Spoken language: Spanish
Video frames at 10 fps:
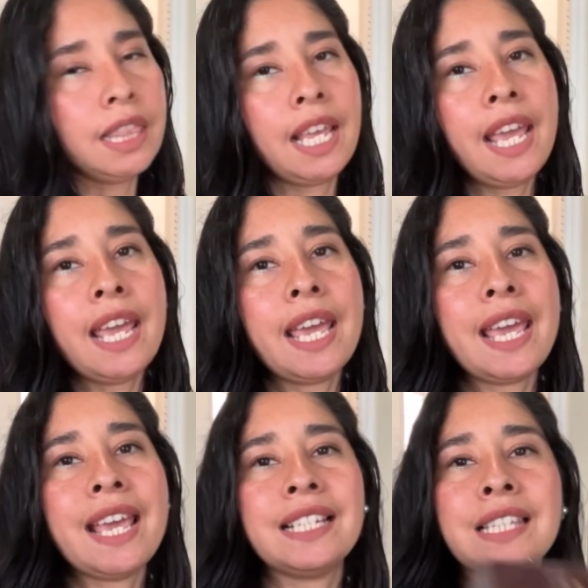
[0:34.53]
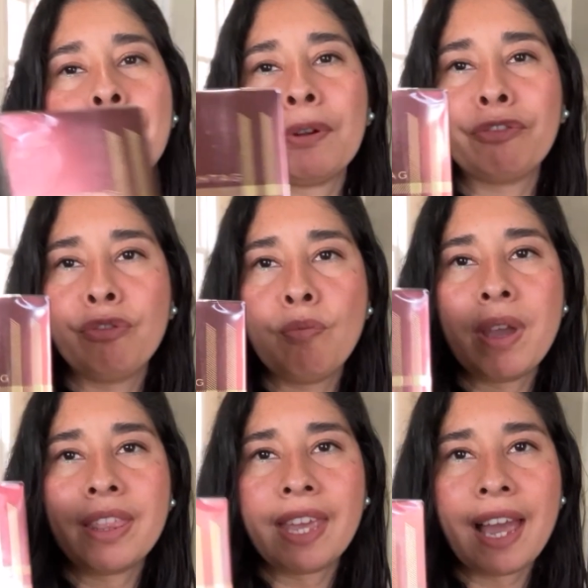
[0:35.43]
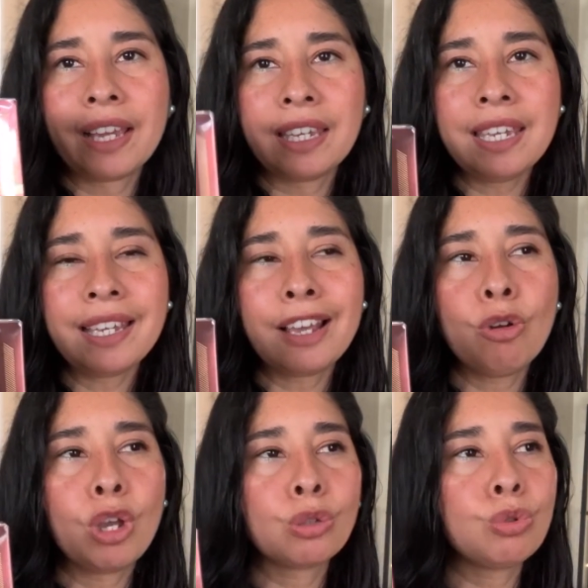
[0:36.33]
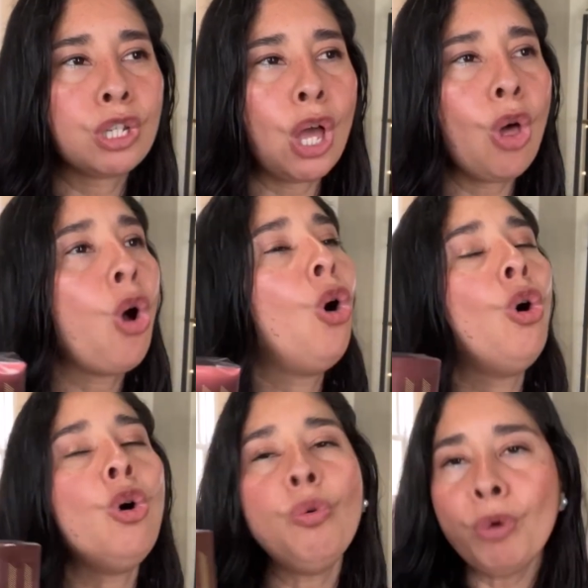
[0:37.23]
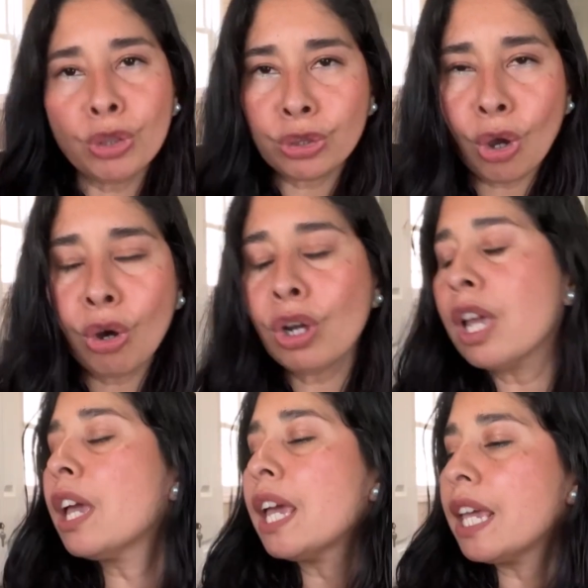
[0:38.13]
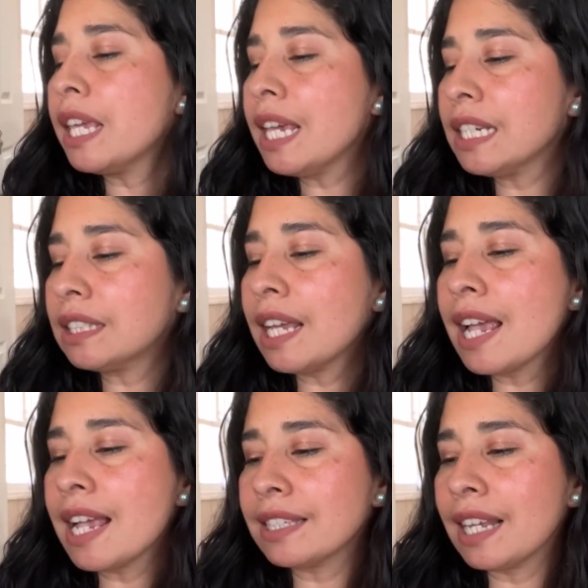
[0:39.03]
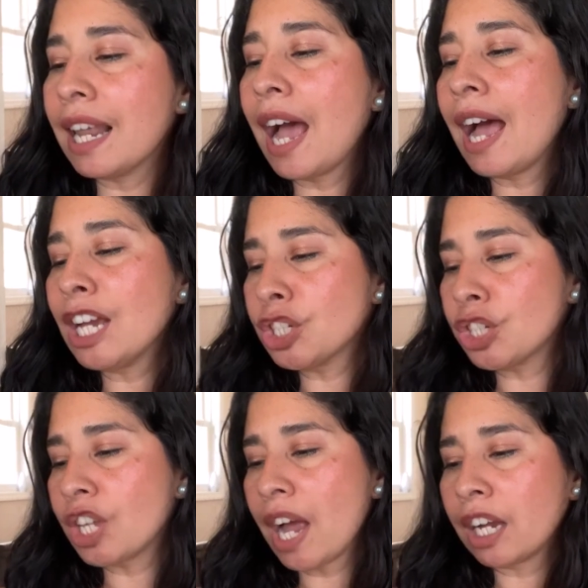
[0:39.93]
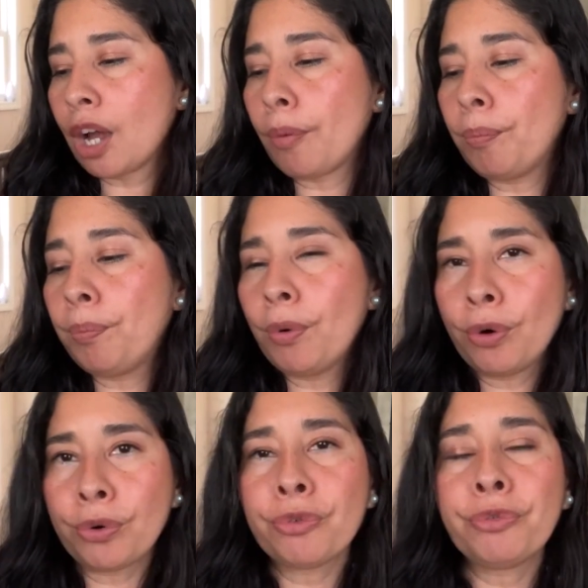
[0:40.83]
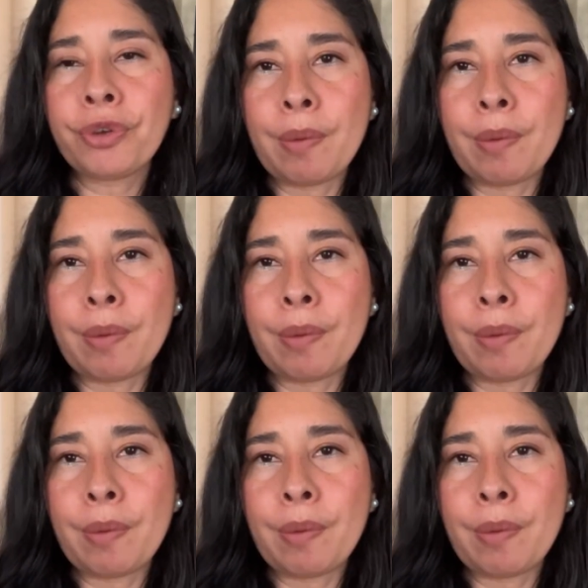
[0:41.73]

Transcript: de este perfume de aquí que lo he escuchado un montón. Y este es el hashtag por